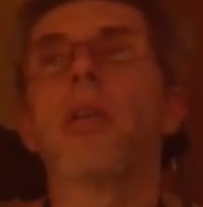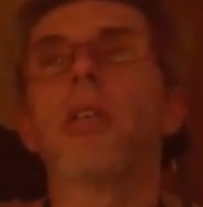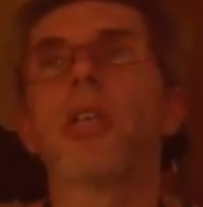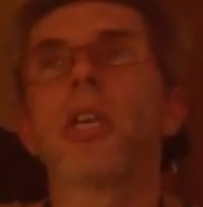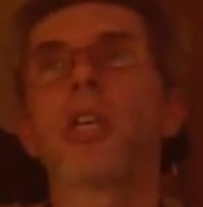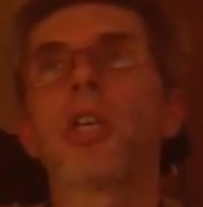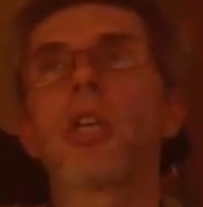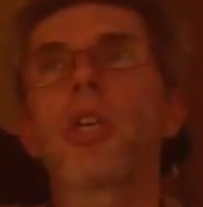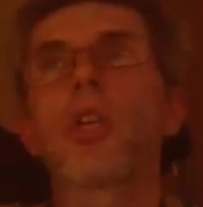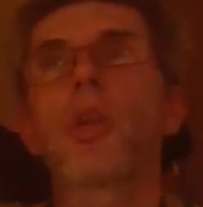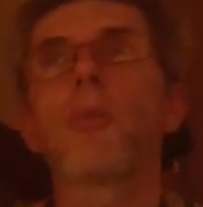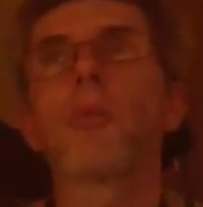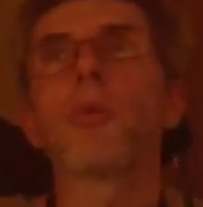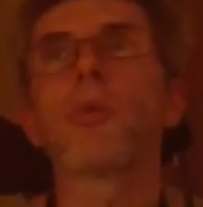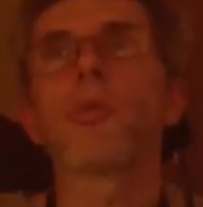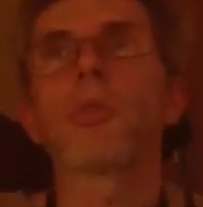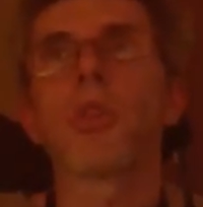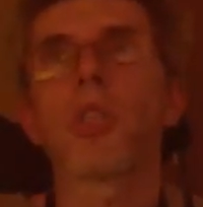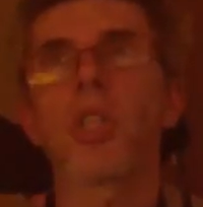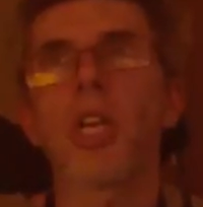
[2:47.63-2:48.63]
10 do
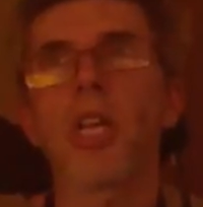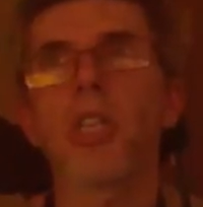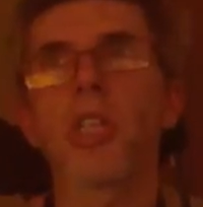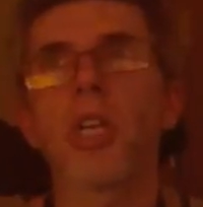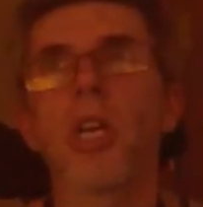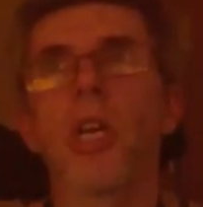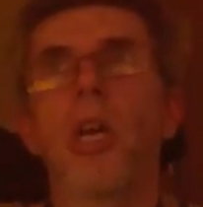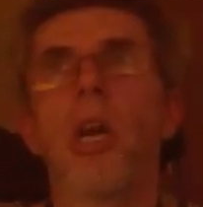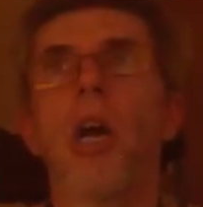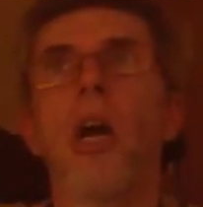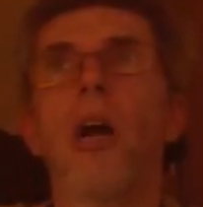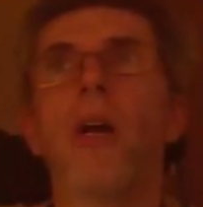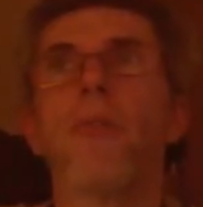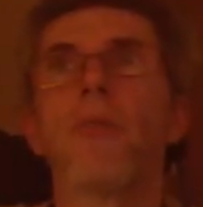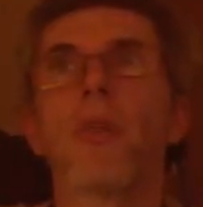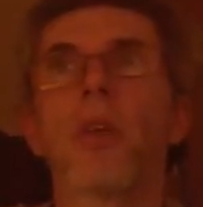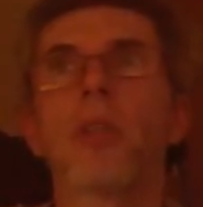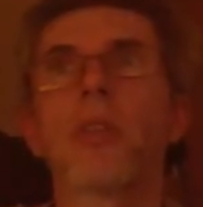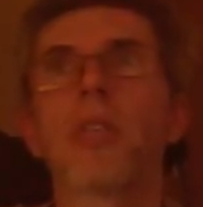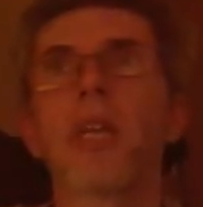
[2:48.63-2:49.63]
minus trzeciej
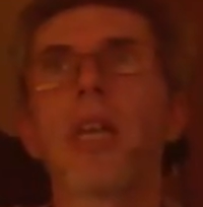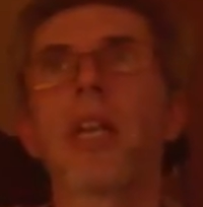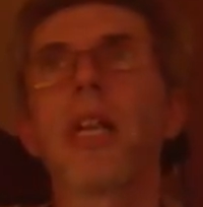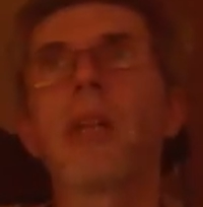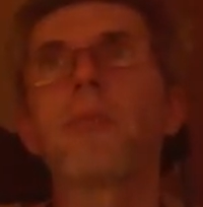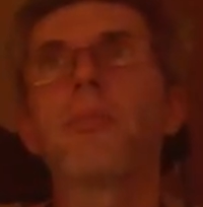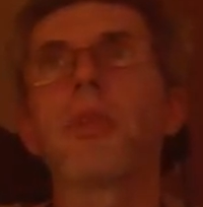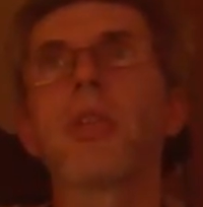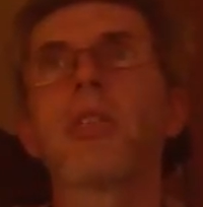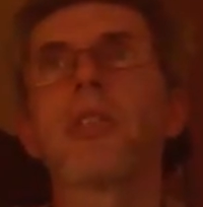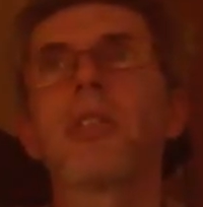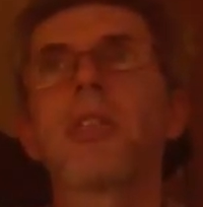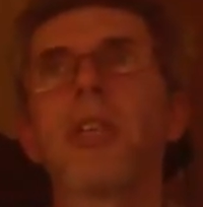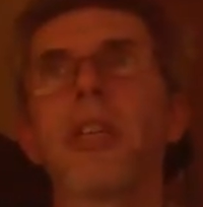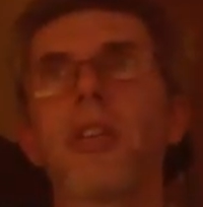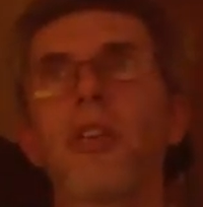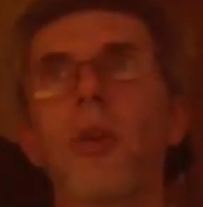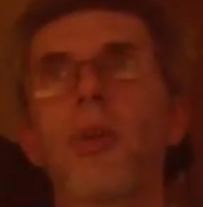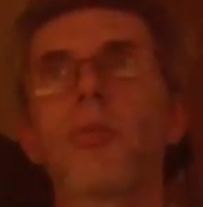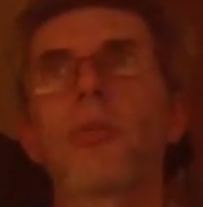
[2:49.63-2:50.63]
to jest 1 przez
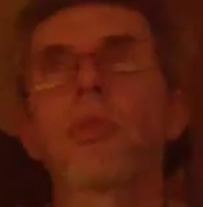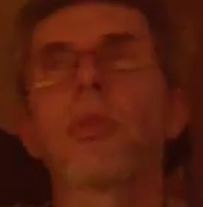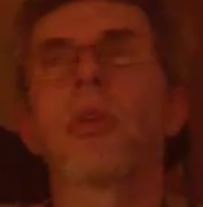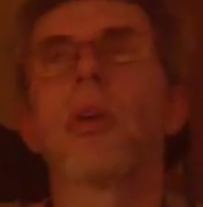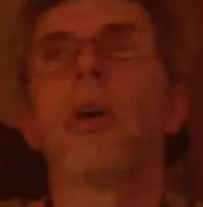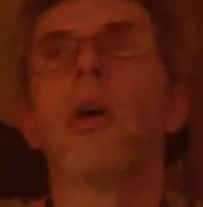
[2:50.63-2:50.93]
1000.